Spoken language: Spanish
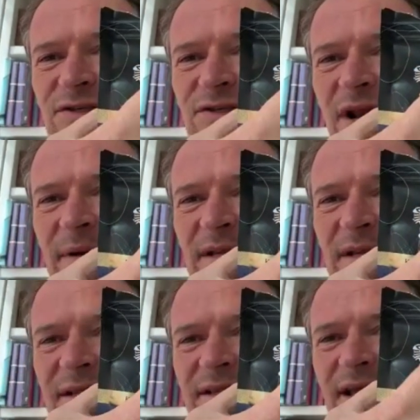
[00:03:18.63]
Antes
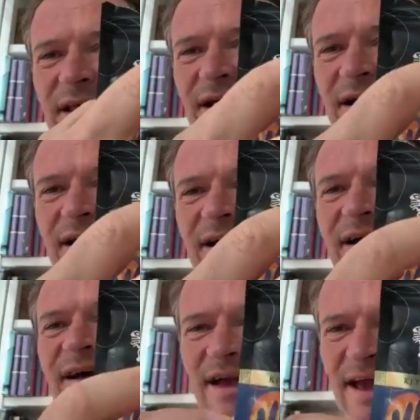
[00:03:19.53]
solamente tenía.
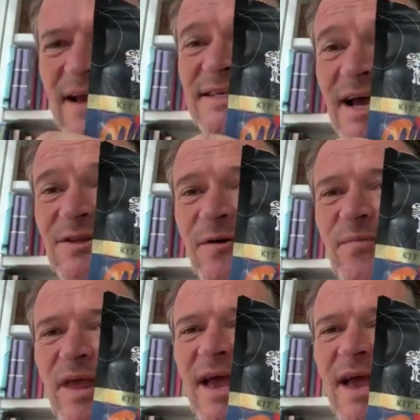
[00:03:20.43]
Sí. Exacto.